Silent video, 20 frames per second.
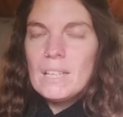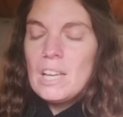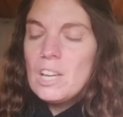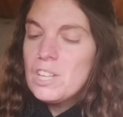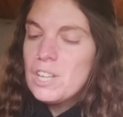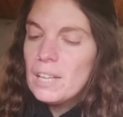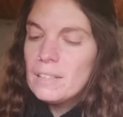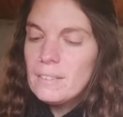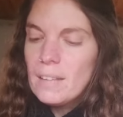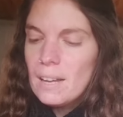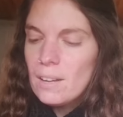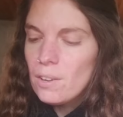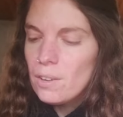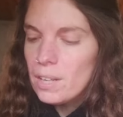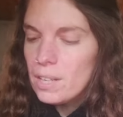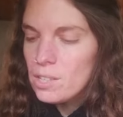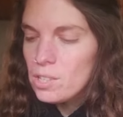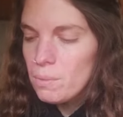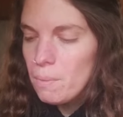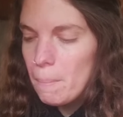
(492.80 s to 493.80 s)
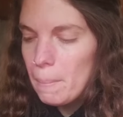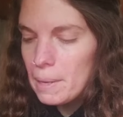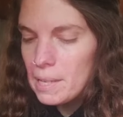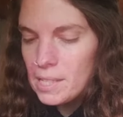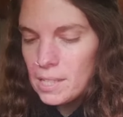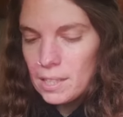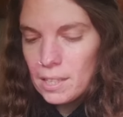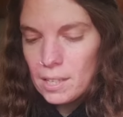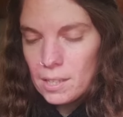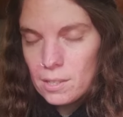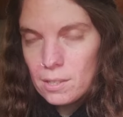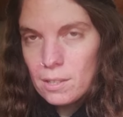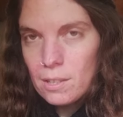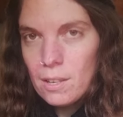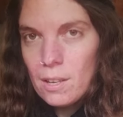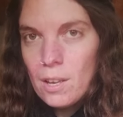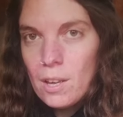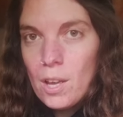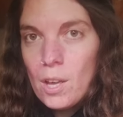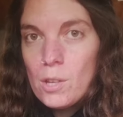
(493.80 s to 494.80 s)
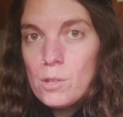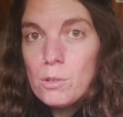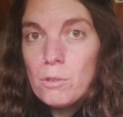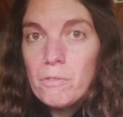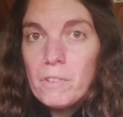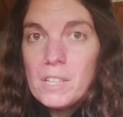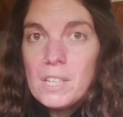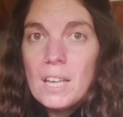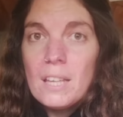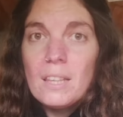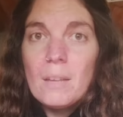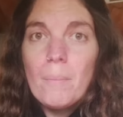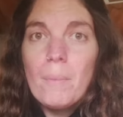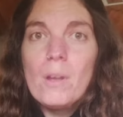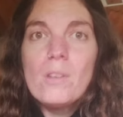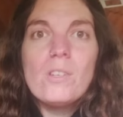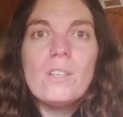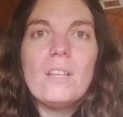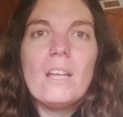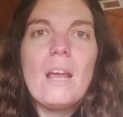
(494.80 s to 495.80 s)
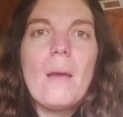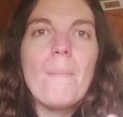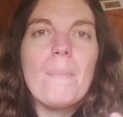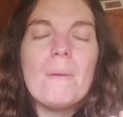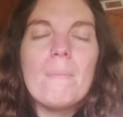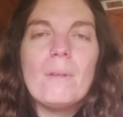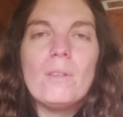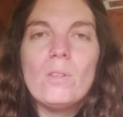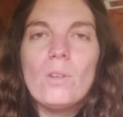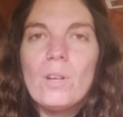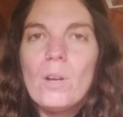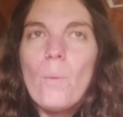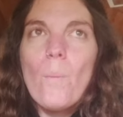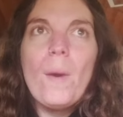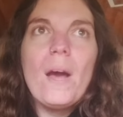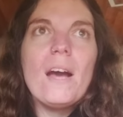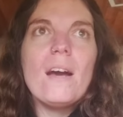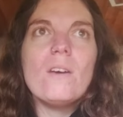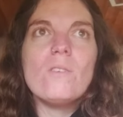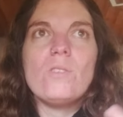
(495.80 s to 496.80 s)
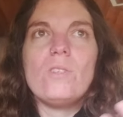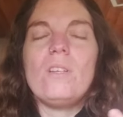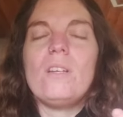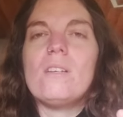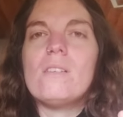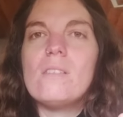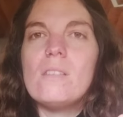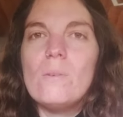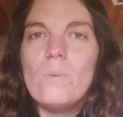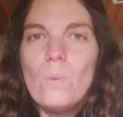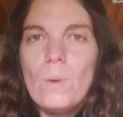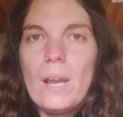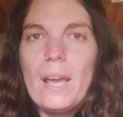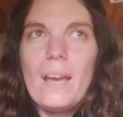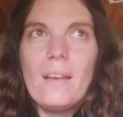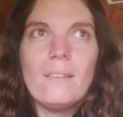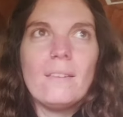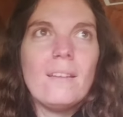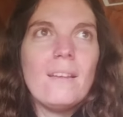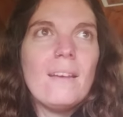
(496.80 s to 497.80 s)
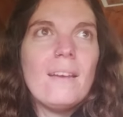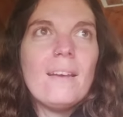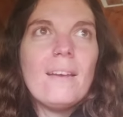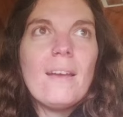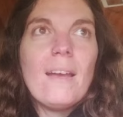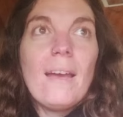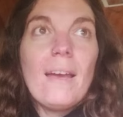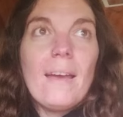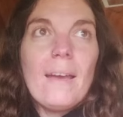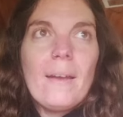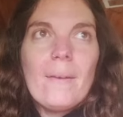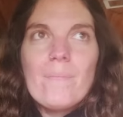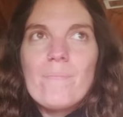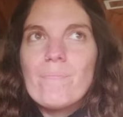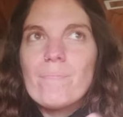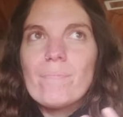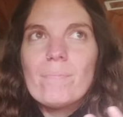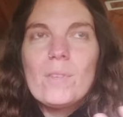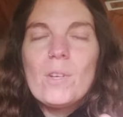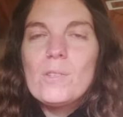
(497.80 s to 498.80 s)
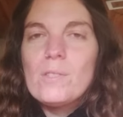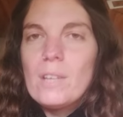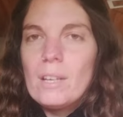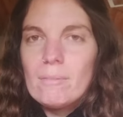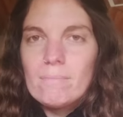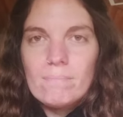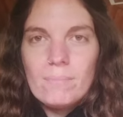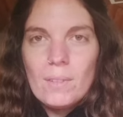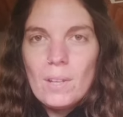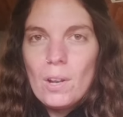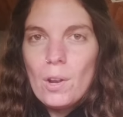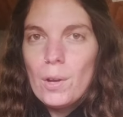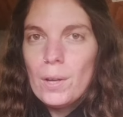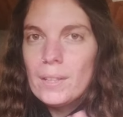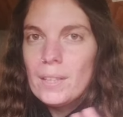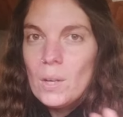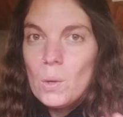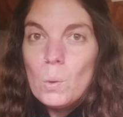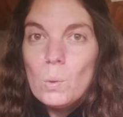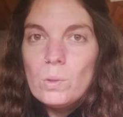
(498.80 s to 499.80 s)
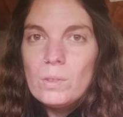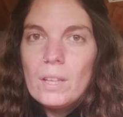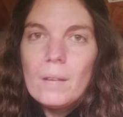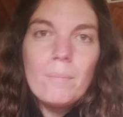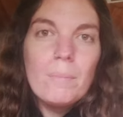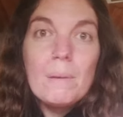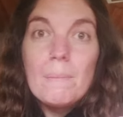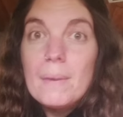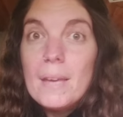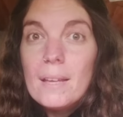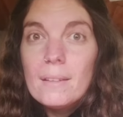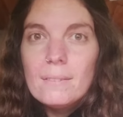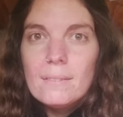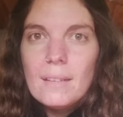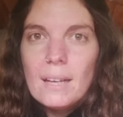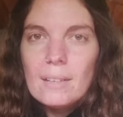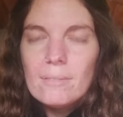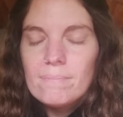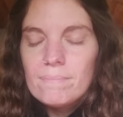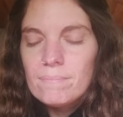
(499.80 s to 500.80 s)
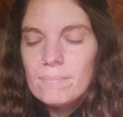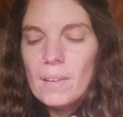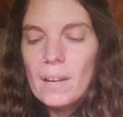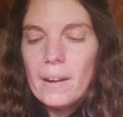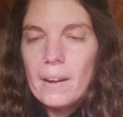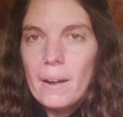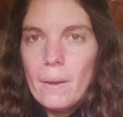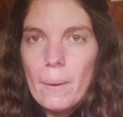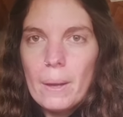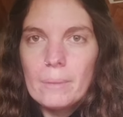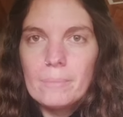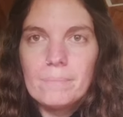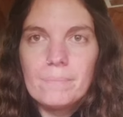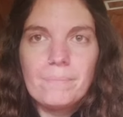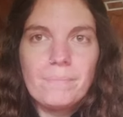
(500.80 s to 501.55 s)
y ya está, con eso me parece que es suficiente, pero si tenés pimentón ahumado, si tenés cibulet, eh, no sé, lo que te guste, pimienta, reba.